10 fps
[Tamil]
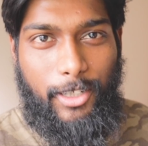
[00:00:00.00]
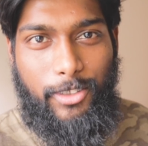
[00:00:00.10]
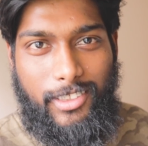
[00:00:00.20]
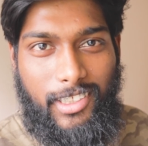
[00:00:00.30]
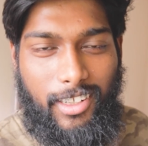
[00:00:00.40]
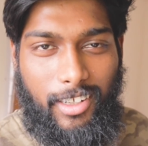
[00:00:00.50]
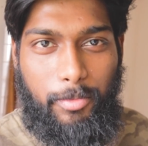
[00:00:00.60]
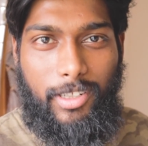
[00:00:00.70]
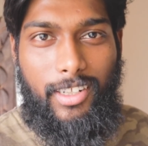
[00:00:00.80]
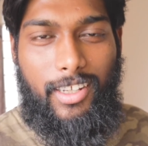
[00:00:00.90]
பேக் டு த சேனல்
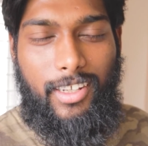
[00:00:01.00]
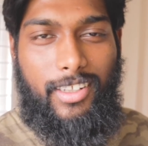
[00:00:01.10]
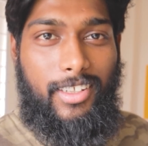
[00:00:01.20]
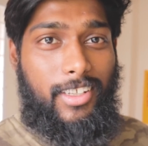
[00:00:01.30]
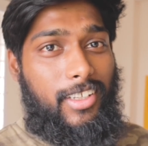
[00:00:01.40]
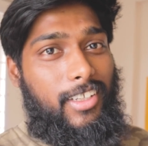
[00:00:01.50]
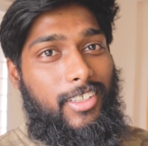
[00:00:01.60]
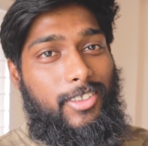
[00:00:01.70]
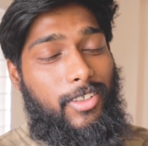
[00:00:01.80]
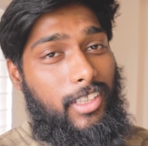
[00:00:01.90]
எப்படி இருக்கீங்க
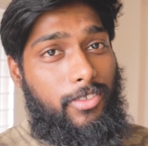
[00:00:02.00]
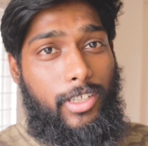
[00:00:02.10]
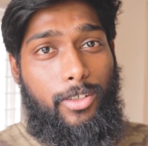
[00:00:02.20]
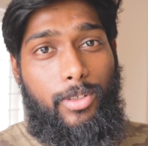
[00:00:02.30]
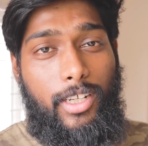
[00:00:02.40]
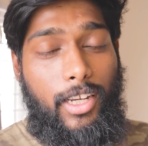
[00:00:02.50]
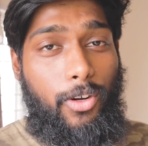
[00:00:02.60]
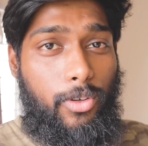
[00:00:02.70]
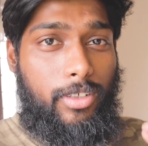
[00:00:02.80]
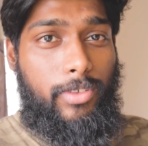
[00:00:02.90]
ஸோ இந்த வீடியோவில்
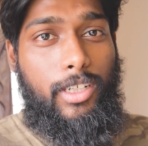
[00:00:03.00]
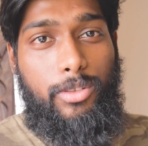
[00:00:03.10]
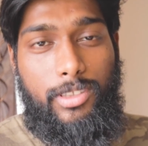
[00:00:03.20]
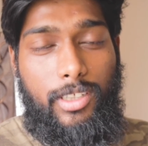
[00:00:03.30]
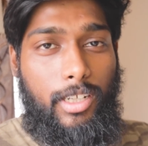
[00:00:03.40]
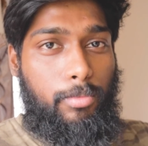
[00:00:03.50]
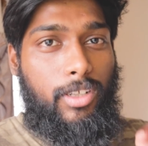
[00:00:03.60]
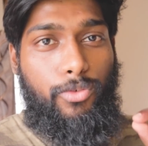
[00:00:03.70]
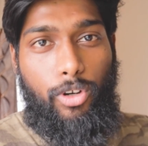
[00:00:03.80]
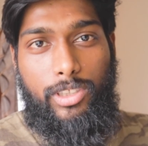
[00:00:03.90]
என்னோடய வீடியோஸ்க்கு நான்
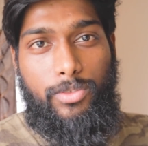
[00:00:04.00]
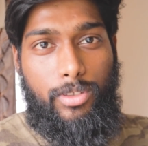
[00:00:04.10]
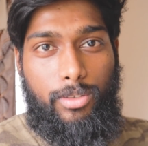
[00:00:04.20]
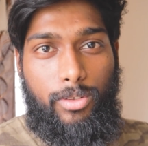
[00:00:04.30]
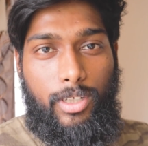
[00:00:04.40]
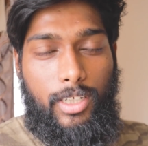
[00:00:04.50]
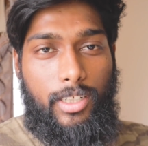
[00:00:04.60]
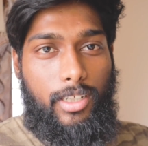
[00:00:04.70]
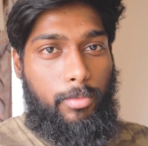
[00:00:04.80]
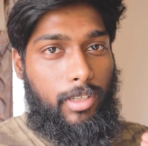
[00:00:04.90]
எப்படி வாய்ஸ் ஓவர் கொடுக்குறேன்
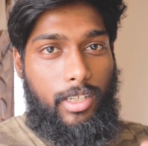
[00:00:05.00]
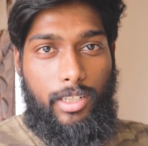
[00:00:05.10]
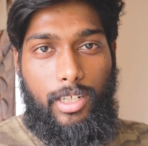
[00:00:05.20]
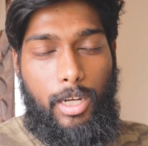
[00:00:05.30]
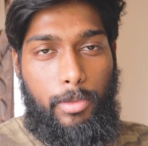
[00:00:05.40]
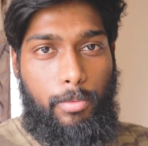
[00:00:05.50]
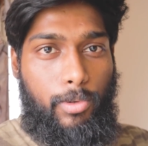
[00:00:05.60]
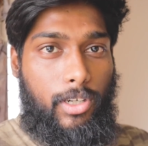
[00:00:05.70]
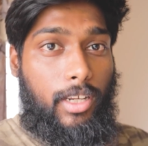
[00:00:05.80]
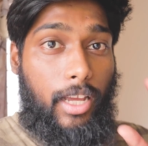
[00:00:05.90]
அப்படின்றத காமிக்க
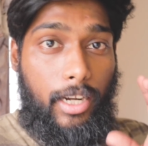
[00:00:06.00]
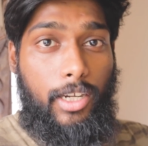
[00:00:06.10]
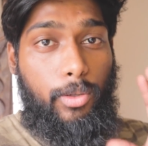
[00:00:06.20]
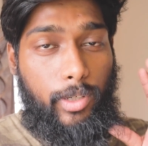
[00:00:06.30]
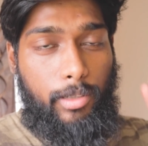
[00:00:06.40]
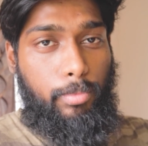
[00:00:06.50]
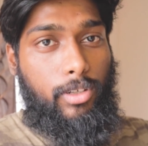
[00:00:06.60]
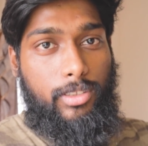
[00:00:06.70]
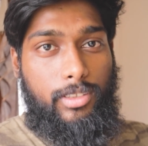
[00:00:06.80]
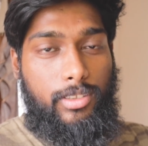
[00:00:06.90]
போகிறேன் என் டு என்
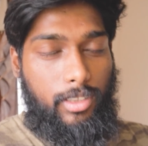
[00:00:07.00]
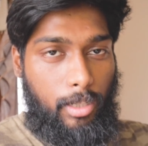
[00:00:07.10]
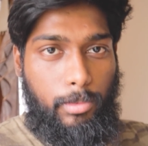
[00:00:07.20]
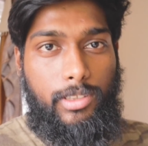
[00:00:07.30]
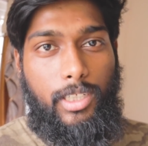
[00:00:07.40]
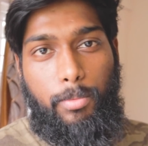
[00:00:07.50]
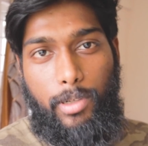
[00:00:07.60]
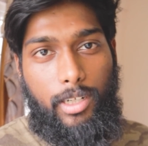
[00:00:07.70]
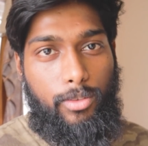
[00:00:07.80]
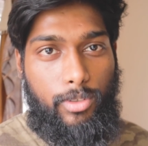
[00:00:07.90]
ப்ராசஸ் டெமான்ஸ்ட்ரேட்
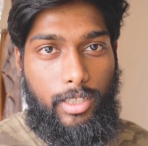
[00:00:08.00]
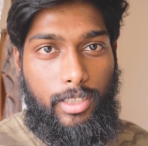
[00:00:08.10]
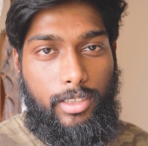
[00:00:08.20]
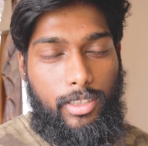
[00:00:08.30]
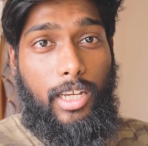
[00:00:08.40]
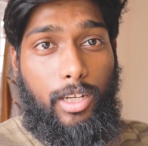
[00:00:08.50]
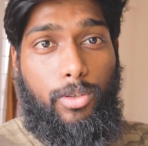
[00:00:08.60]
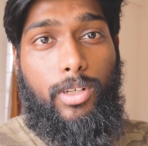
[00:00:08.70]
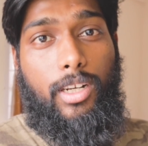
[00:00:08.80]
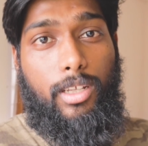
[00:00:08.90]
பண்ணுறவங்களுக்கு
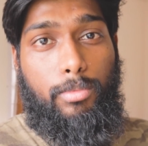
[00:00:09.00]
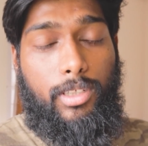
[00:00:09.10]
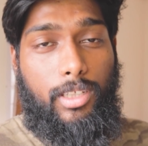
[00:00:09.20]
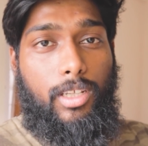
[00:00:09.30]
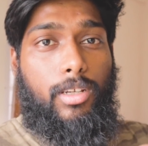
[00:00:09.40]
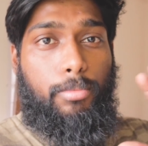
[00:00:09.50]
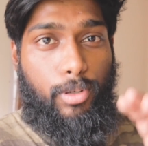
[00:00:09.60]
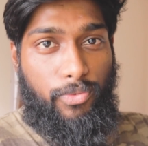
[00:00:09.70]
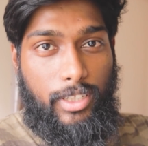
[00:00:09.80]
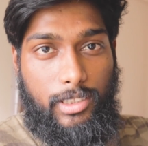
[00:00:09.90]
எக்கோ இல்லாமல்
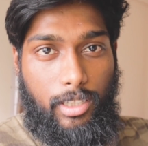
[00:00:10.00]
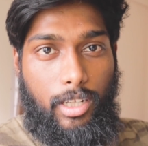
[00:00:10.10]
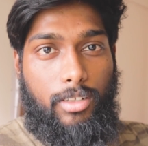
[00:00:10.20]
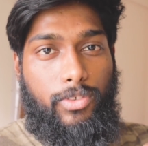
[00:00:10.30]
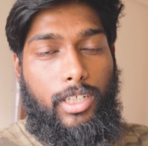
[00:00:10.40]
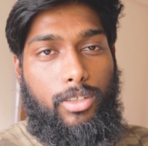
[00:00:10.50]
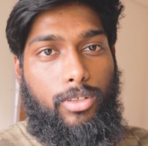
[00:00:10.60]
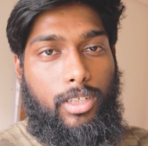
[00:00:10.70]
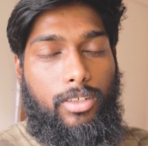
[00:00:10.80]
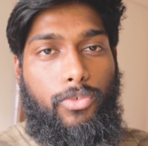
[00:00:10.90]
ப்ரொஃபஷ்னலாக
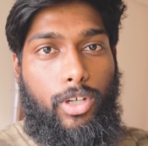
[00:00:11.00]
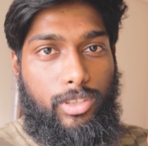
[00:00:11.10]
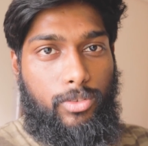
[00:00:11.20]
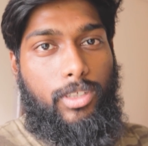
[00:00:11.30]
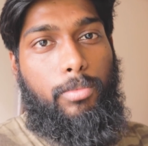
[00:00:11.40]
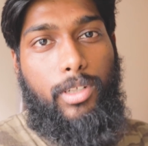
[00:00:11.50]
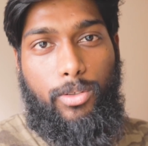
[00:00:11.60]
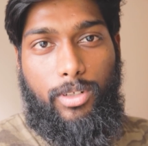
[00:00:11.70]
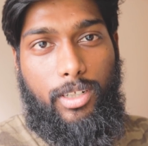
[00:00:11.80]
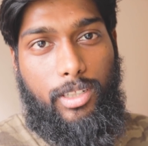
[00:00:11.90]
வீடியோவில் வாய்ஸ் ஓவர் எப்படி
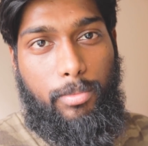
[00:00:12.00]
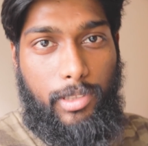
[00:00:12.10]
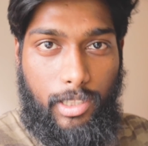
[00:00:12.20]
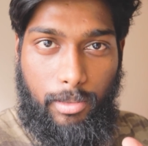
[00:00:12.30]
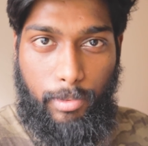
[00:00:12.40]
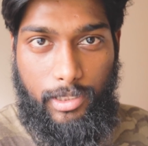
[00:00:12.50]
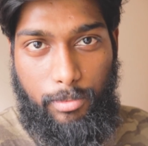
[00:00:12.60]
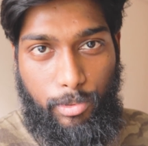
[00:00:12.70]
கொடுக்குறத பற்றி நான் பேச